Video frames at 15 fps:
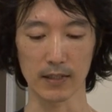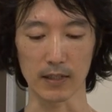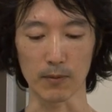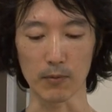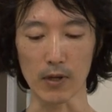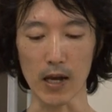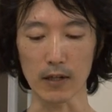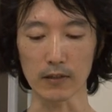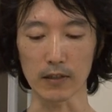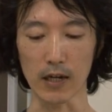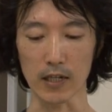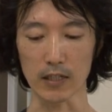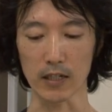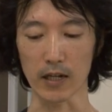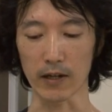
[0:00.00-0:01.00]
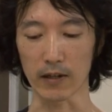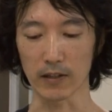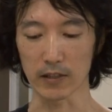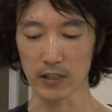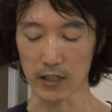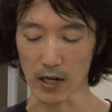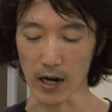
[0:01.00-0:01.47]
渋谷区が支
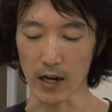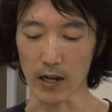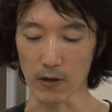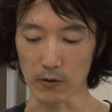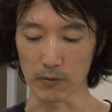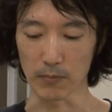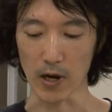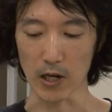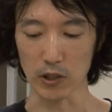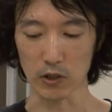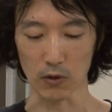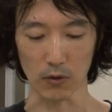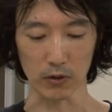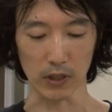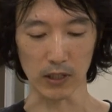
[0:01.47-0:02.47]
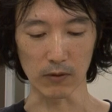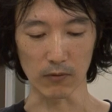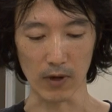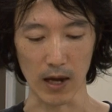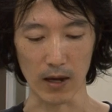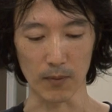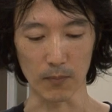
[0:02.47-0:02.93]
払う賠償金
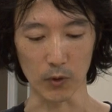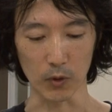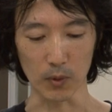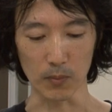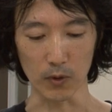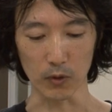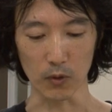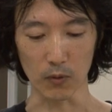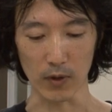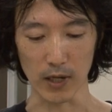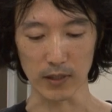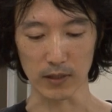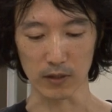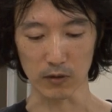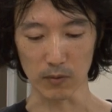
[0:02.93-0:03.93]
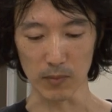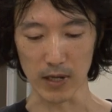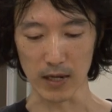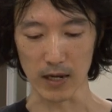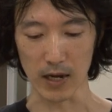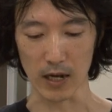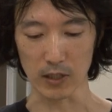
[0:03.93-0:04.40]
は、もともとは区
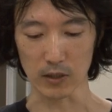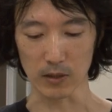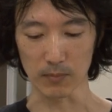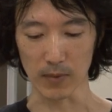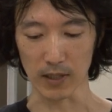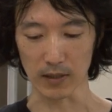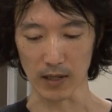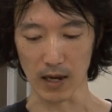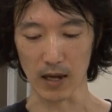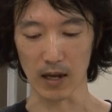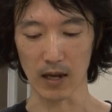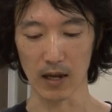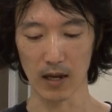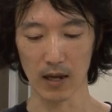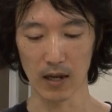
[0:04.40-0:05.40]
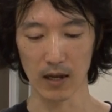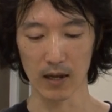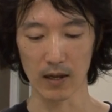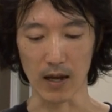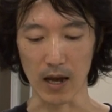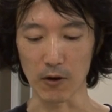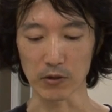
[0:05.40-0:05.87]
民が集めた、
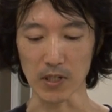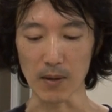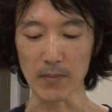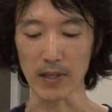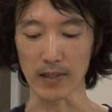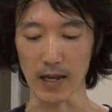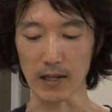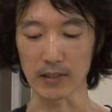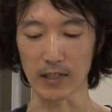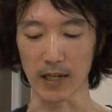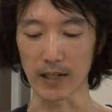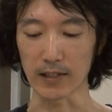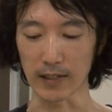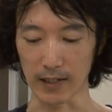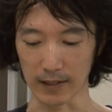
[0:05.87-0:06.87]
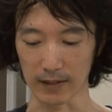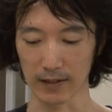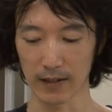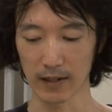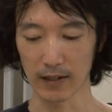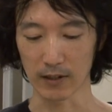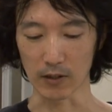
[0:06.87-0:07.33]
納めた税金、
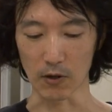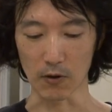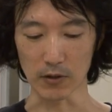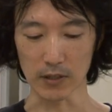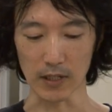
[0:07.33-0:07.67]
行